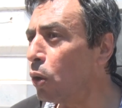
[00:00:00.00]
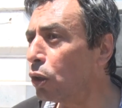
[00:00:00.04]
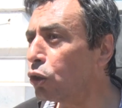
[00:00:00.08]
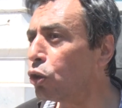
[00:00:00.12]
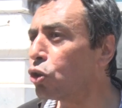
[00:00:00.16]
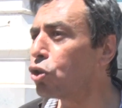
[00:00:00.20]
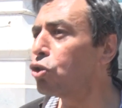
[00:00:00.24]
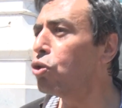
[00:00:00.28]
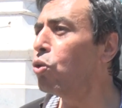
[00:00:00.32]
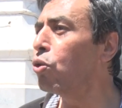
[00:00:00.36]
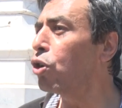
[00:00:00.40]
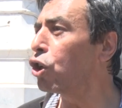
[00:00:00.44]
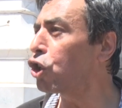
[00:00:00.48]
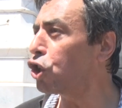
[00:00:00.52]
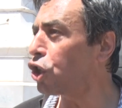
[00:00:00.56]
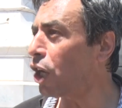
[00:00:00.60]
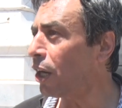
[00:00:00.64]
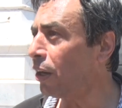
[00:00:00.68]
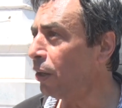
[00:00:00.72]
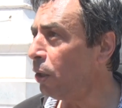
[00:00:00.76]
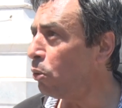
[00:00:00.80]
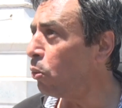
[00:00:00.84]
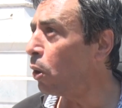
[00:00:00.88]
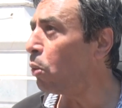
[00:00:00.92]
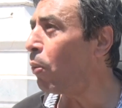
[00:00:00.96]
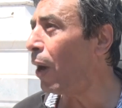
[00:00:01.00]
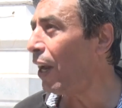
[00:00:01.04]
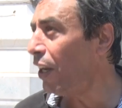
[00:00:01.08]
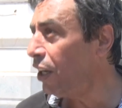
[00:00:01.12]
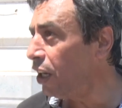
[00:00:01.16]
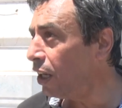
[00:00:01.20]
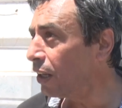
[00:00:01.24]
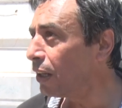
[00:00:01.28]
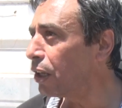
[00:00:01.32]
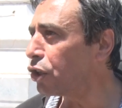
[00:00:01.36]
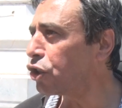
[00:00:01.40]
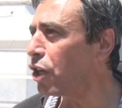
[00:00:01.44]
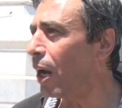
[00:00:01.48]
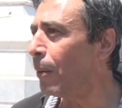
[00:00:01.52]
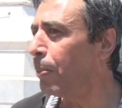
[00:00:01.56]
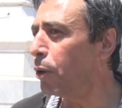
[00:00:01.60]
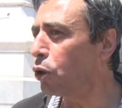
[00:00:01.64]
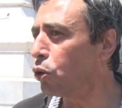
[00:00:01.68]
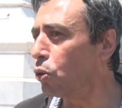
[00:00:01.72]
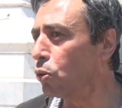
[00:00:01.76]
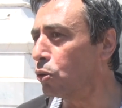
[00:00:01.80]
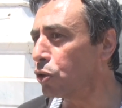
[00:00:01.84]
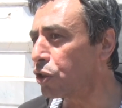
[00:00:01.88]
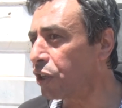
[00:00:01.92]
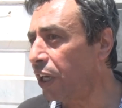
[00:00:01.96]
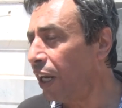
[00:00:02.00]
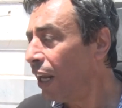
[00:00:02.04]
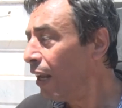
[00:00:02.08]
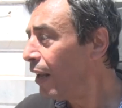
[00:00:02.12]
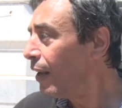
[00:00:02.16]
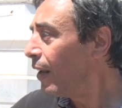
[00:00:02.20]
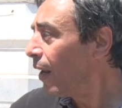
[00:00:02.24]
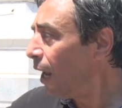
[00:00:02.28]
الدستور الشرعي والوحيد للشعب التونسي